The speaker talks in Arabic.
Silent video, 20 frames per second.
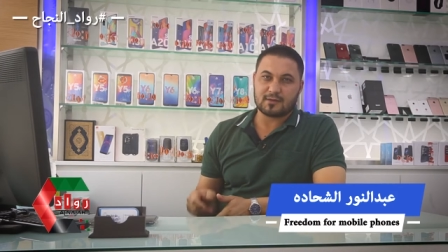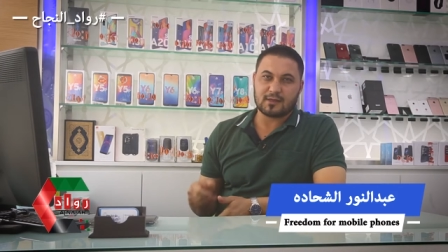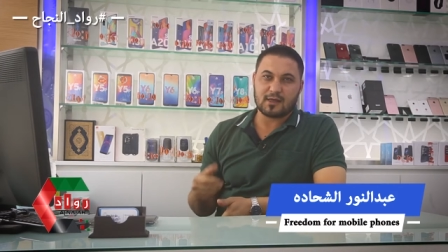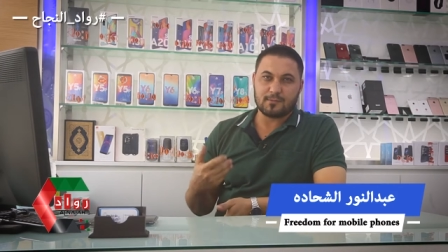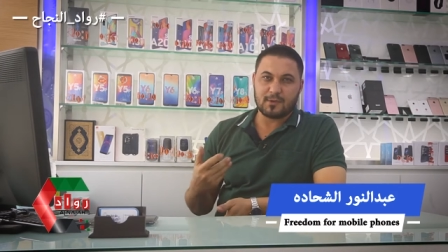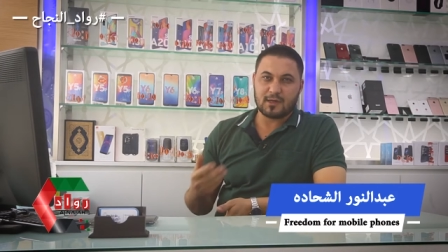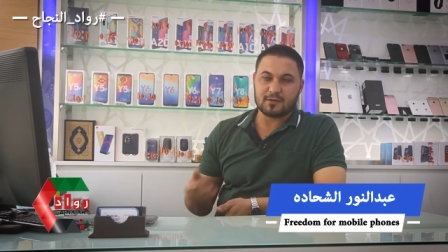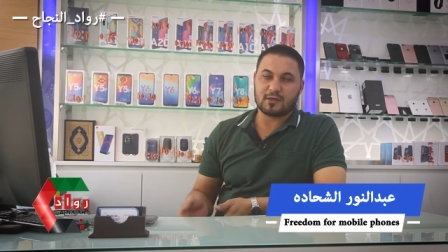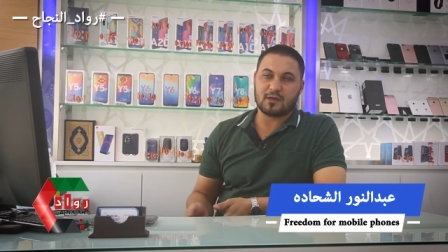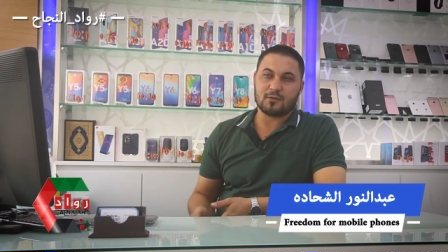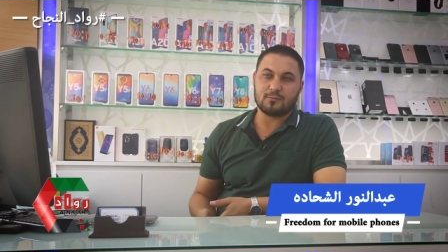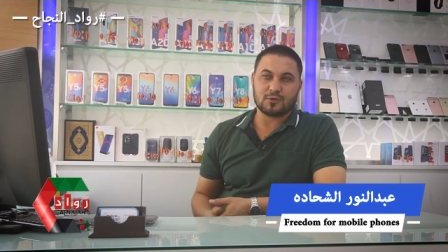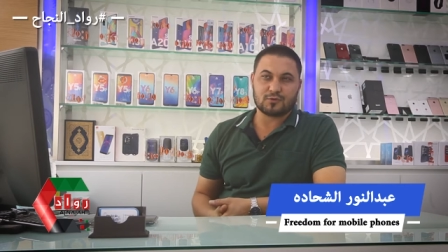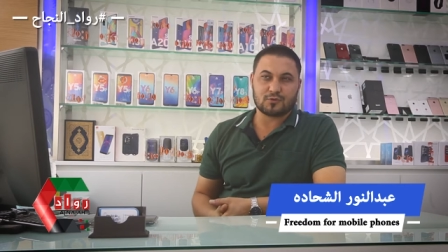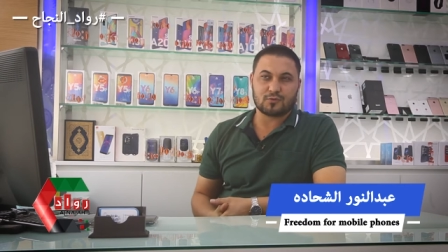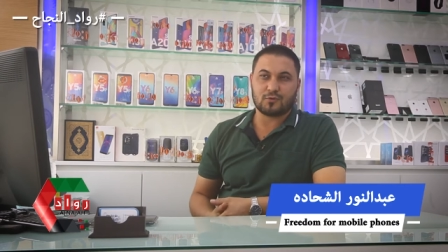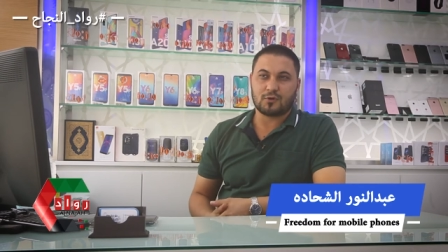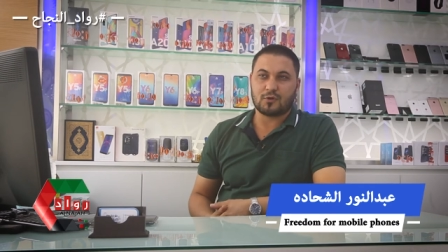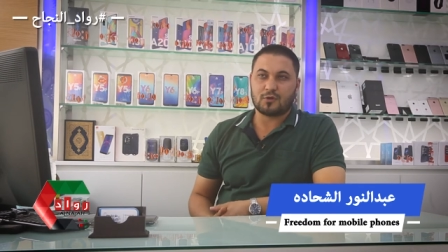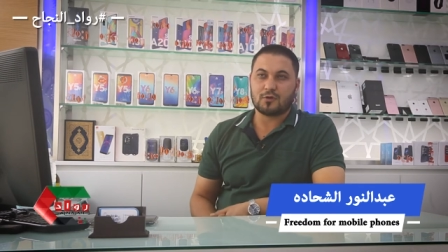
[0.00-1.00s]
تابعت
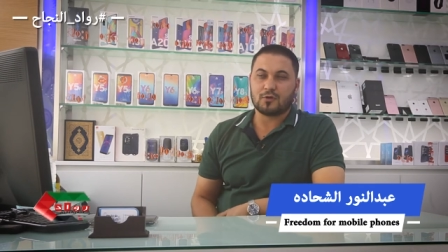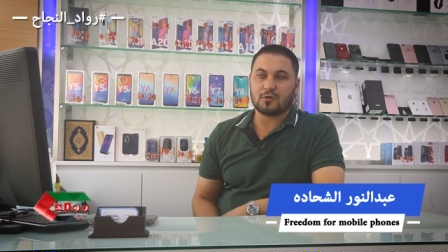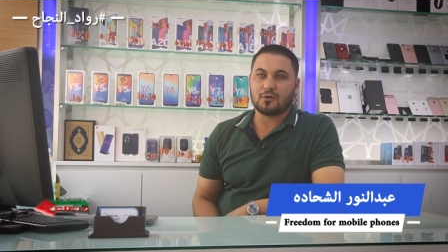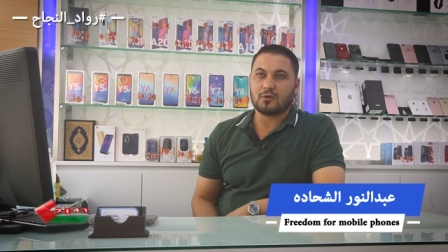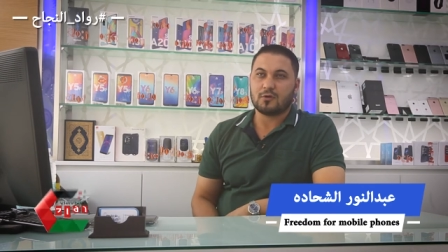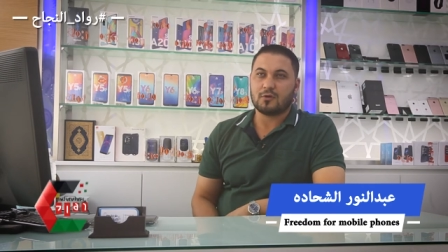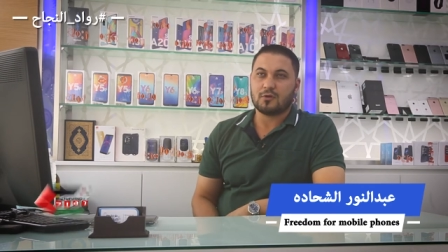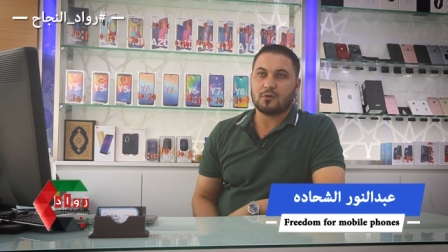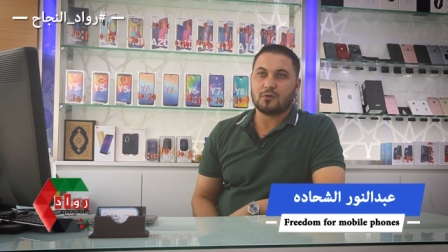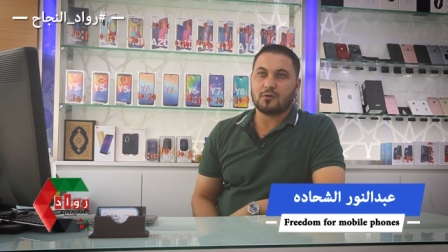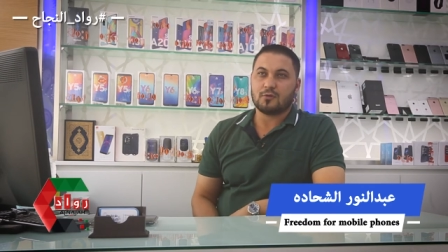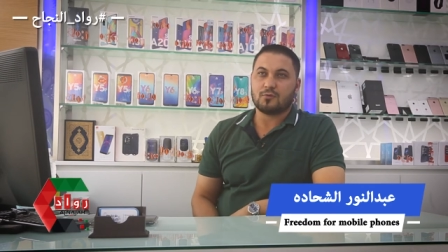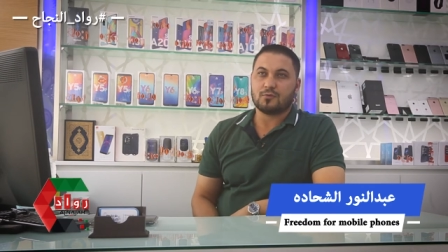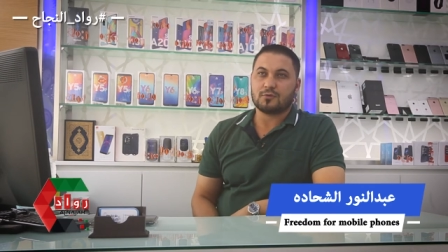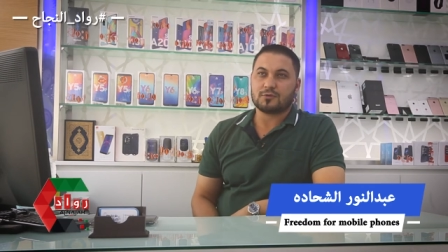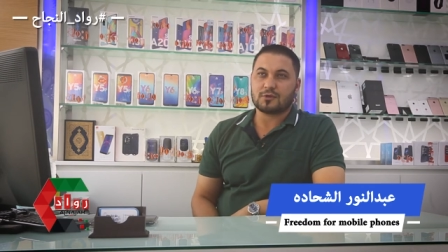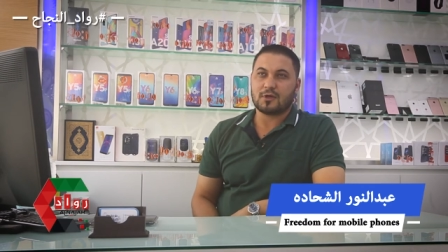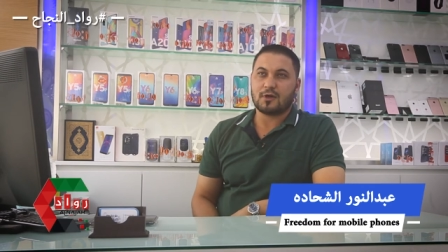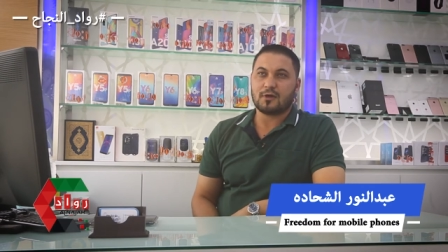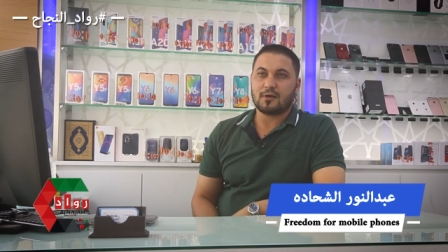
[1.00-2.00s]
هالمشروع
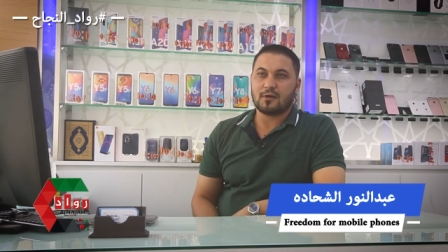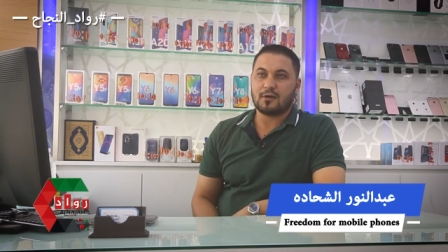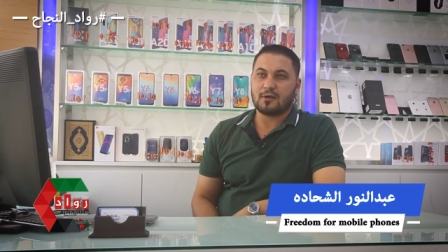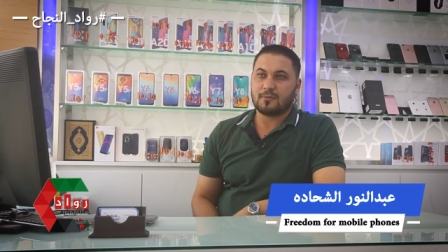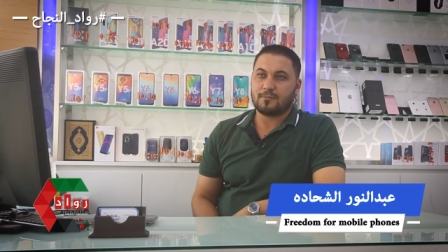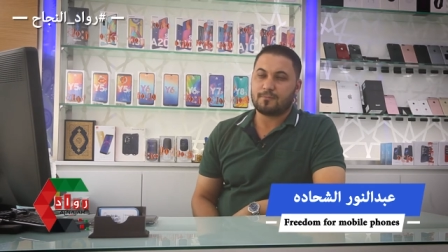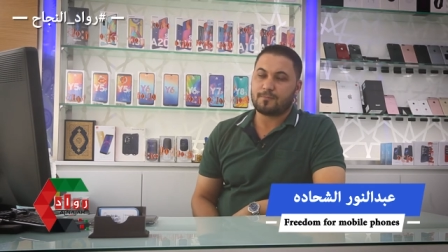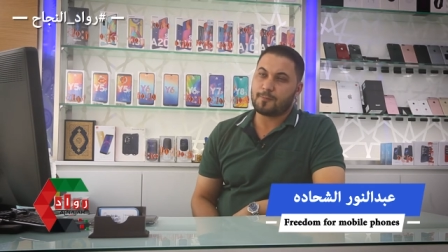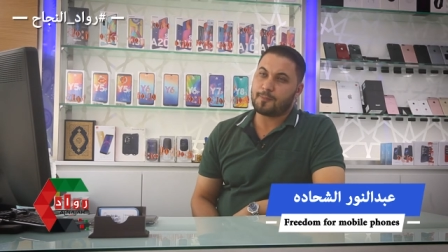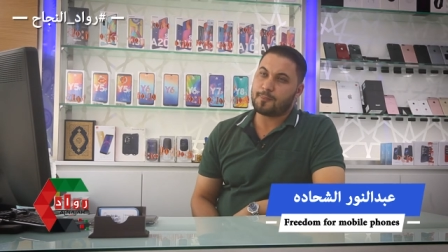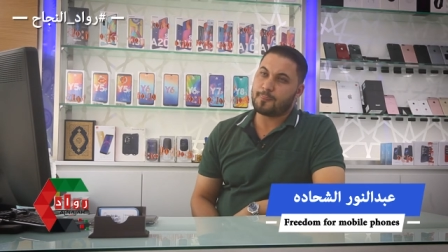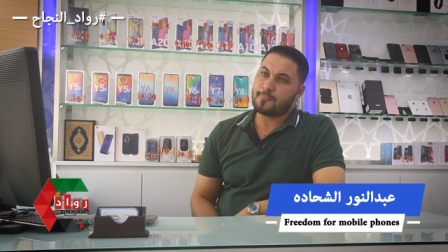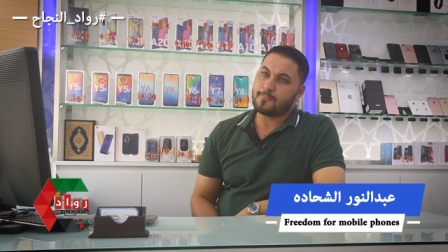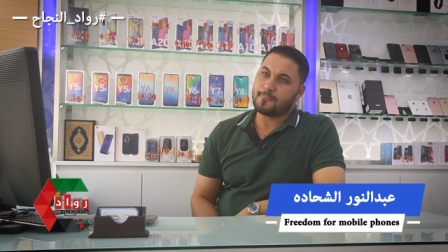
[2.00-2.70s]
وان شاء الله ليش مثلا